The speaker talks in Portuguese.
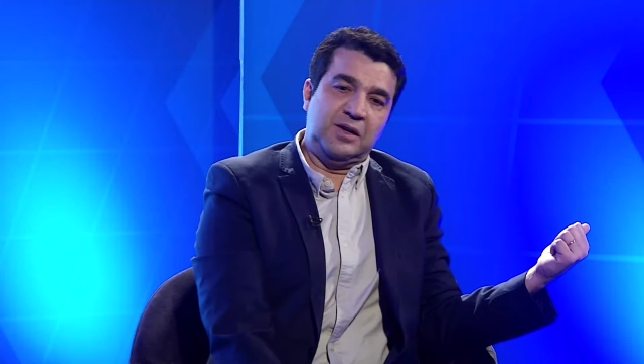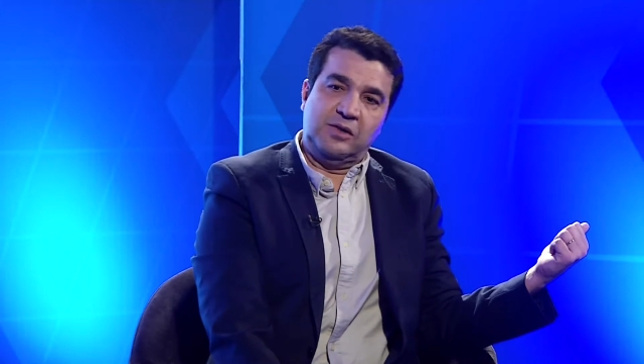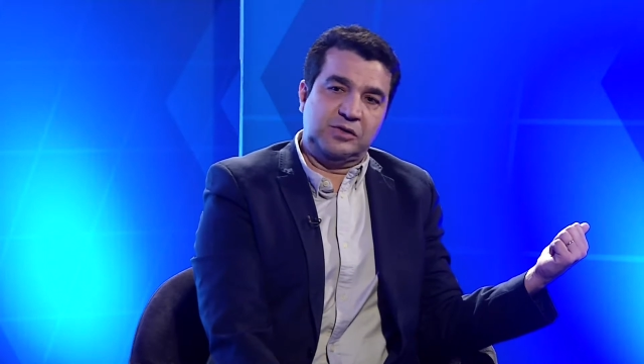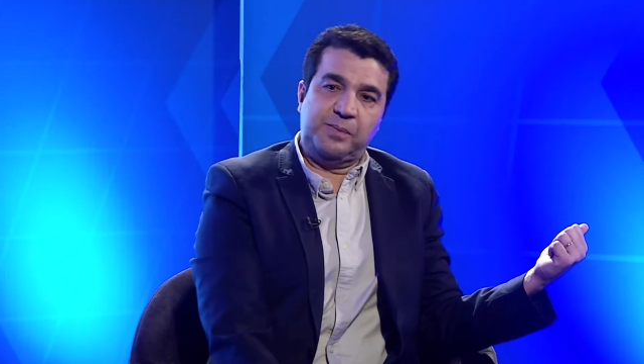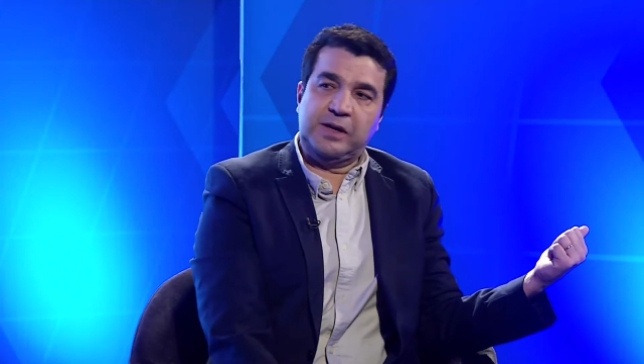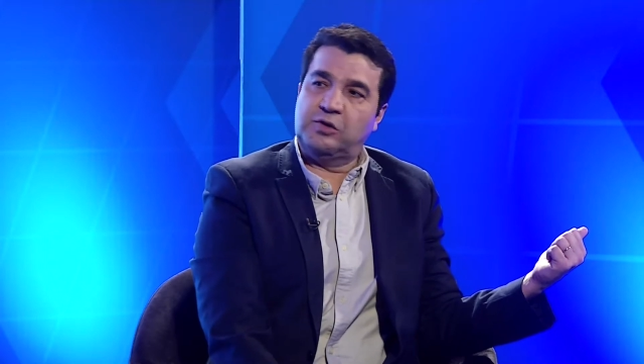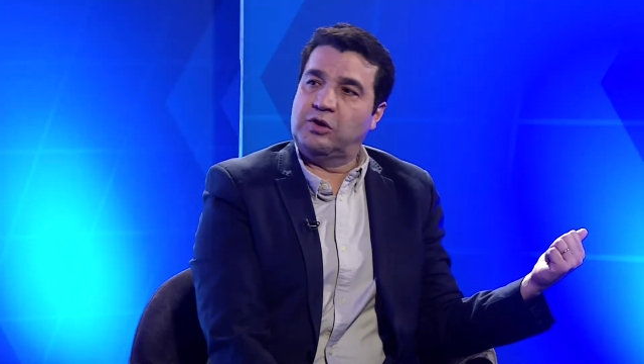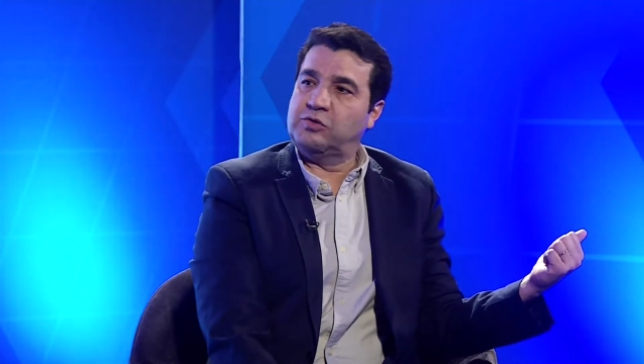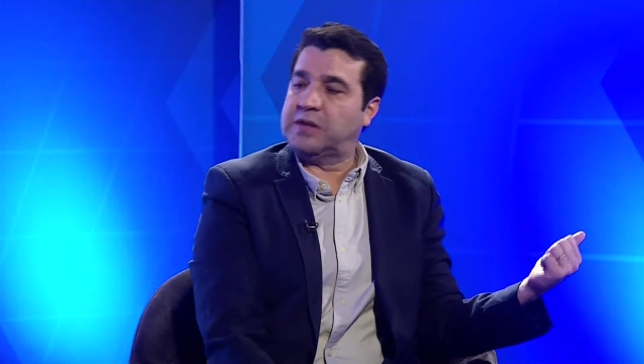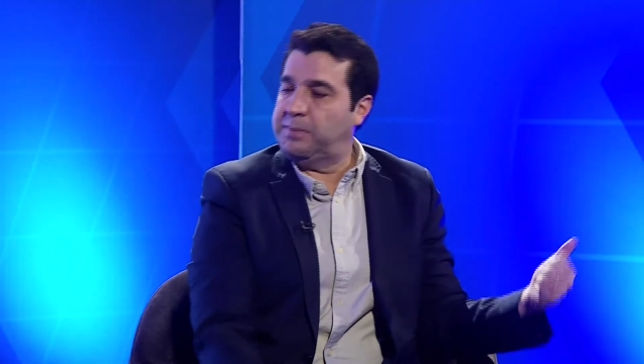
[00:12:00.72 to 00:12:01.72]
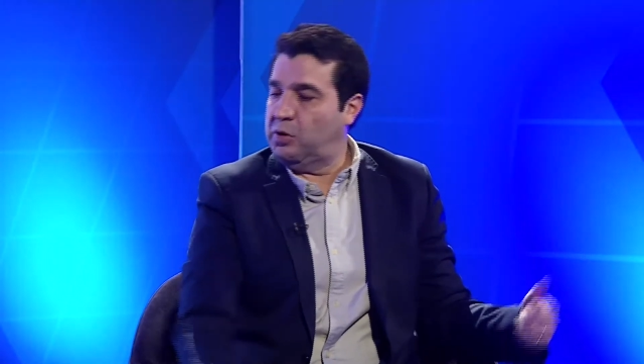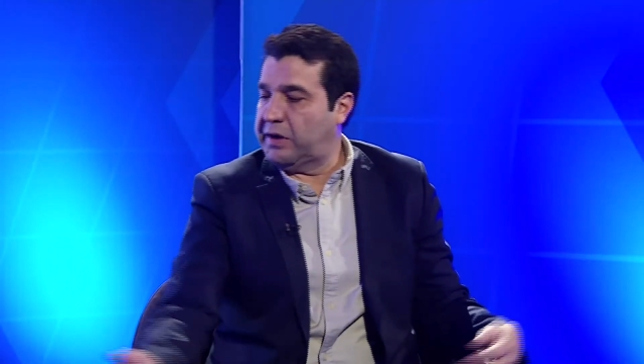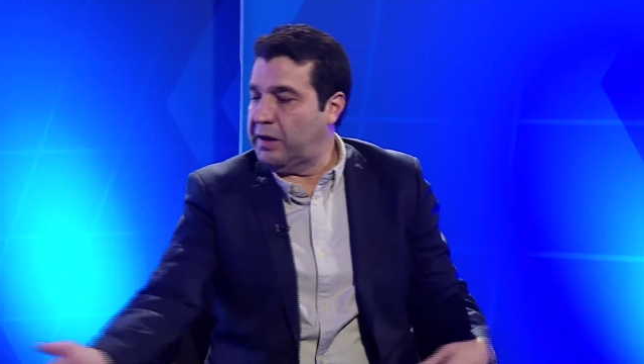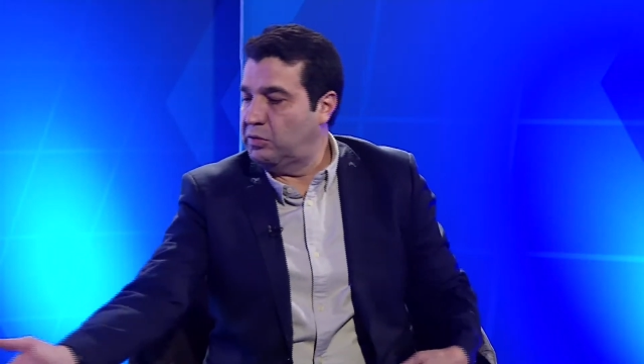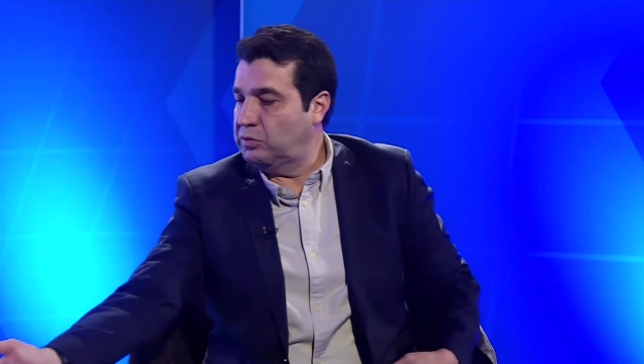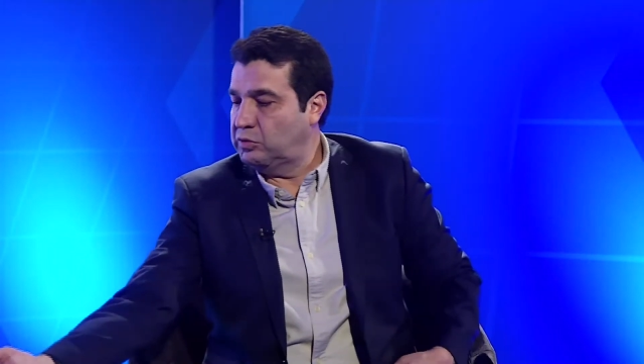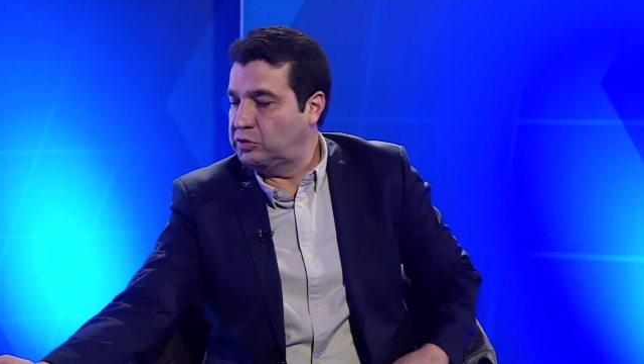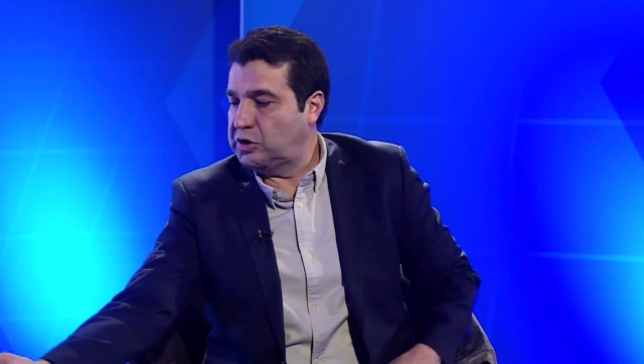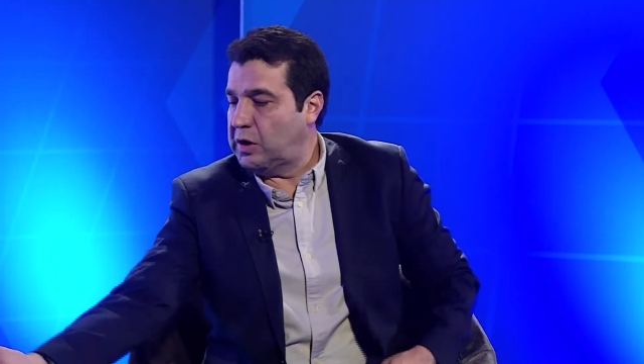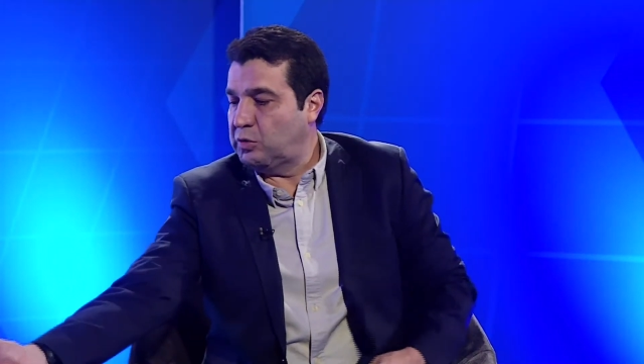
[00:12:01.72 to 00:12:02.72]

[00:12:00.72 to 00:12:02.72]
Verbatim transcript: os empreendedores não sabiam o que era um, não tinha,